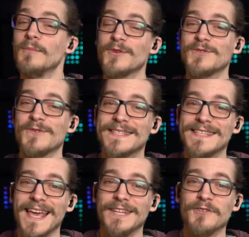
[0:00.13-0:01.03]
Bonjour,
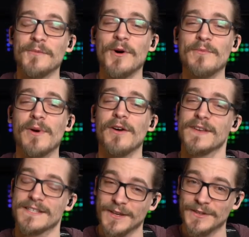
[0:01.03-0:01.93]
ici Annie Aumont,
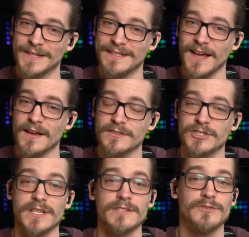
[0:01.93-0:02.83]
professeur de guitare
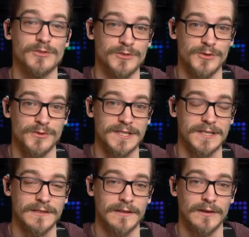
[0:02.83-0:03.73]
chez Studio C.